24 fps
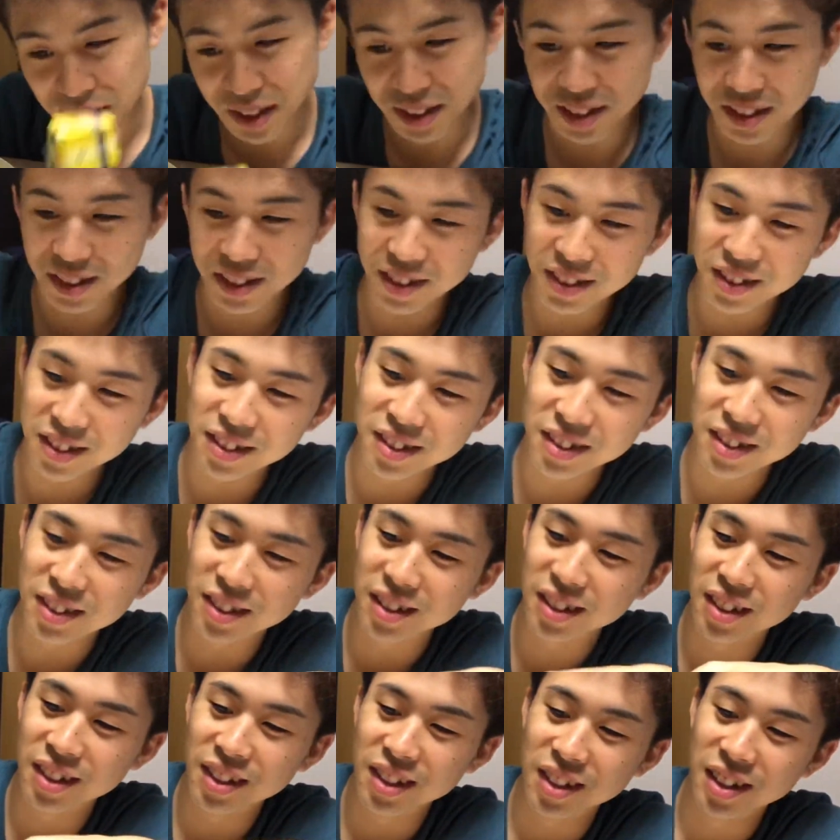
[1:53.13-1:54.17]
す
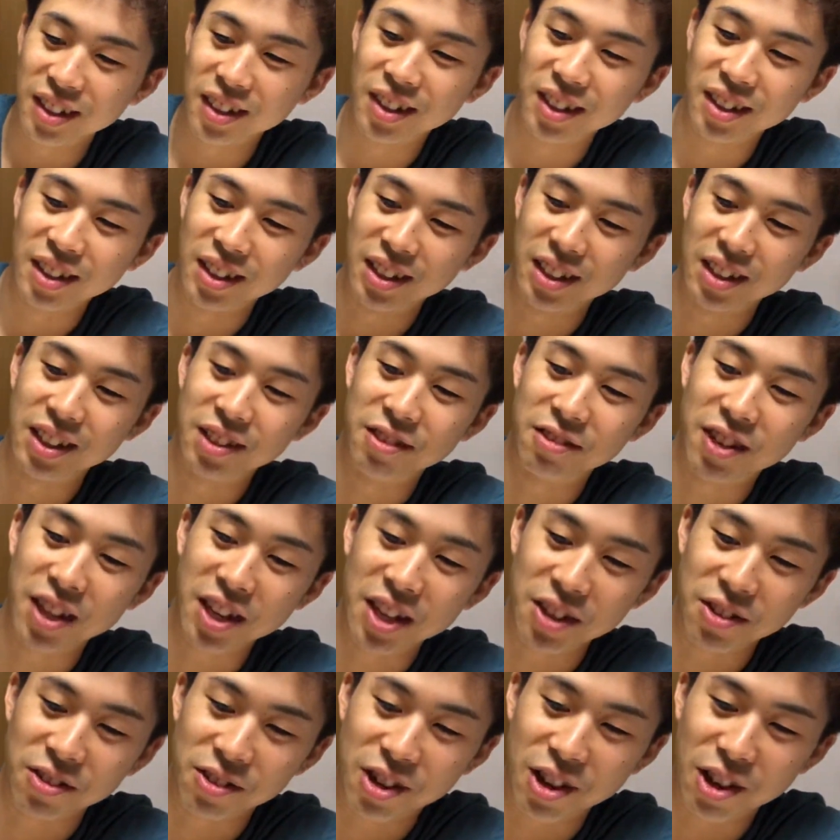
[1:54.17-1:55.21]
で
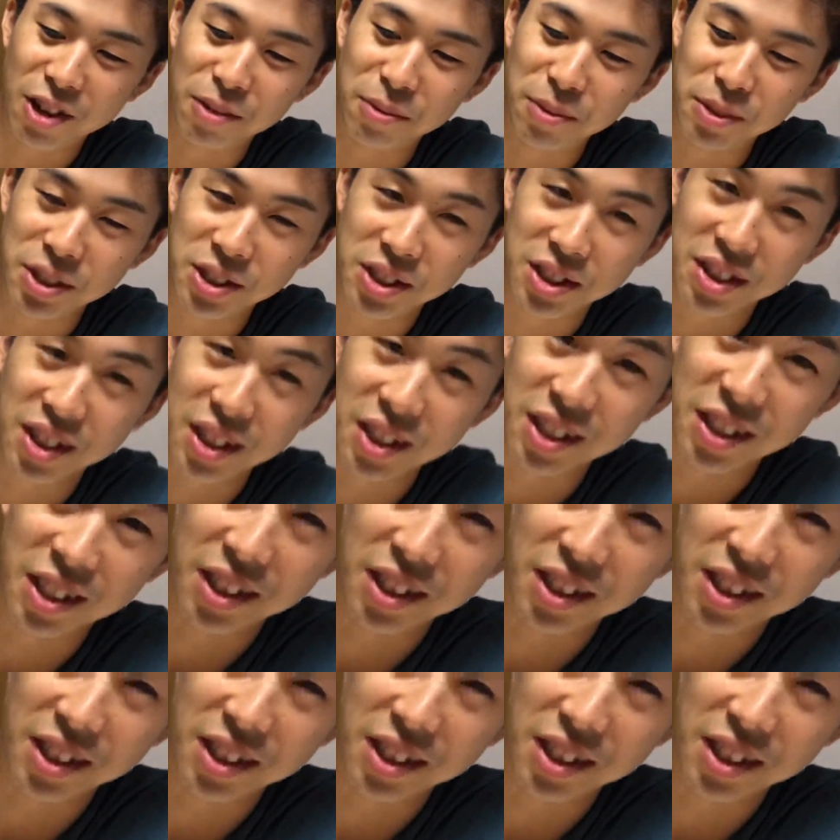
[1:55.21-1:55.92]
ワニの顔もしっかりなっ